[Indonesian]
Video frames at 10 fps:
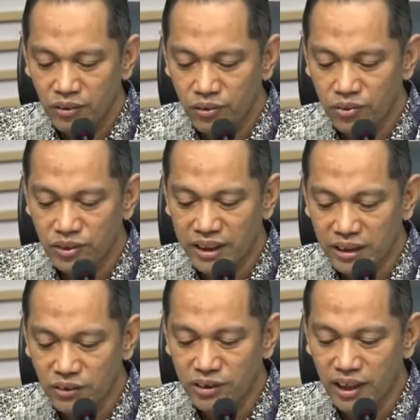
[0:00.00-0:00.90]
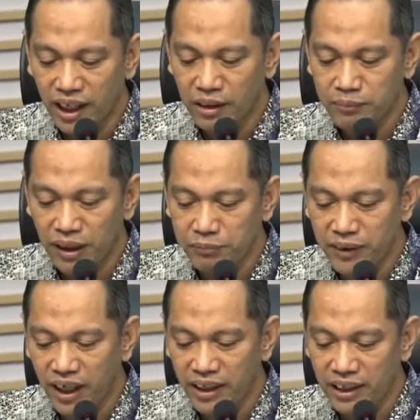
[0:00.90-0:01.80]
Untuk selanjutnya, para
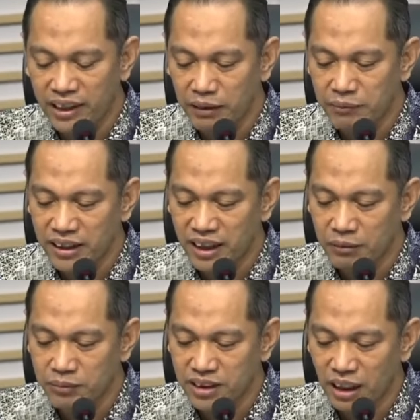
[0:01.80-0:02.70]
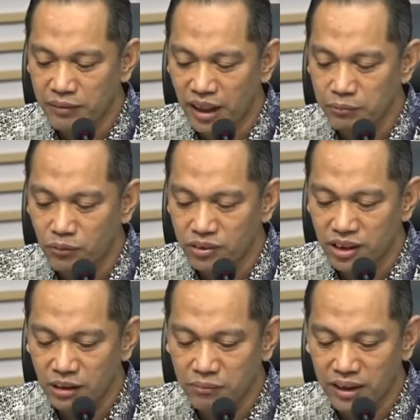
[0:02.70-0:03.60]
pihak yang diamankan beserta barang
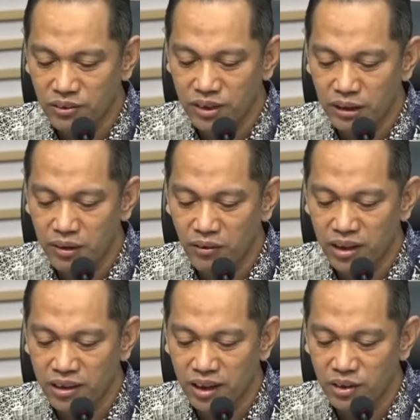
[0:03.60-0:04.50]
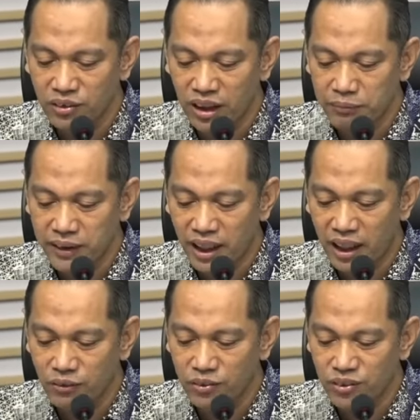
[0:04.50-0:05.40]
bukti dimaksud dibawa ke gedung
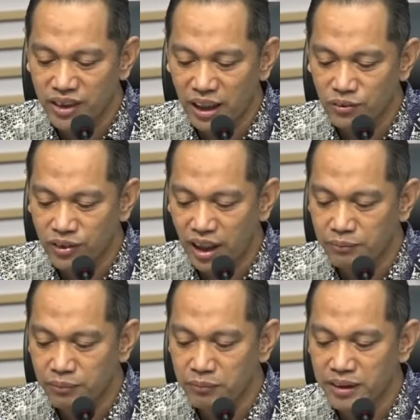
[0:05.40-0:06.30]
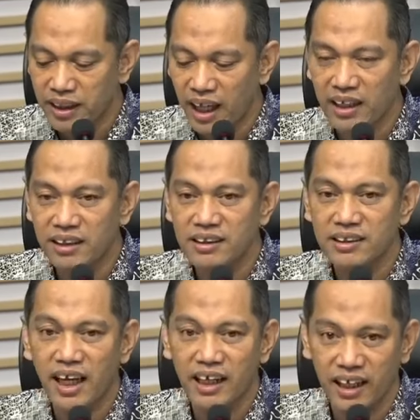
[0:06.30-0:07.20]
KPK untuk dilakukan permintaan
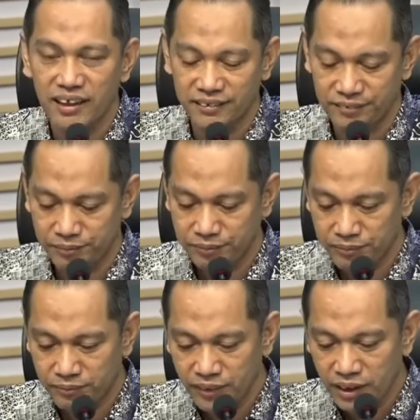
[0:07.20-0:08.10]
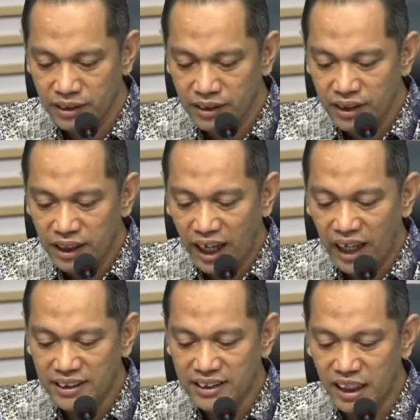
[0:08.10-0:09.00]
keterangan.
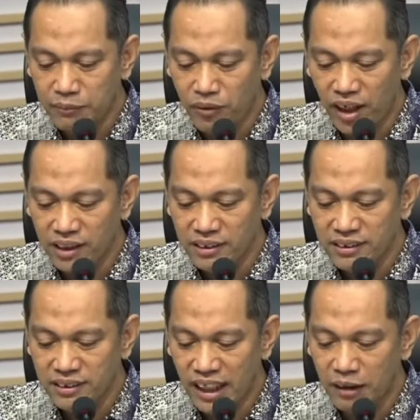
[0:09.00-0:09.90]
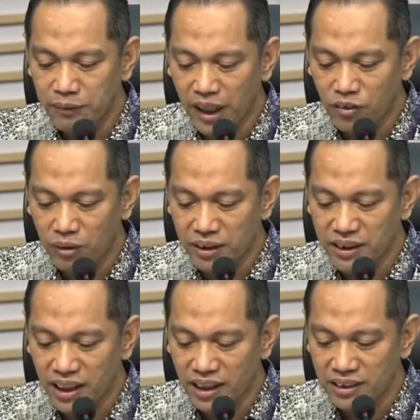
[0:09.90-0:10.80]
Atas laporan dan pengaduan
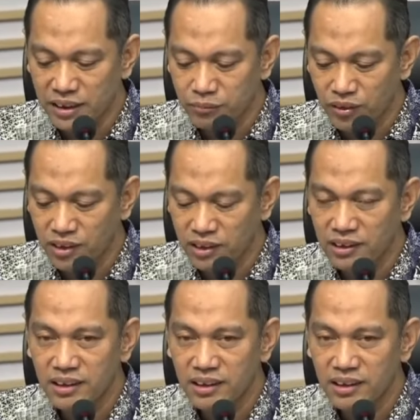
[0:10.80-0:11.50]
masyarakat tersebut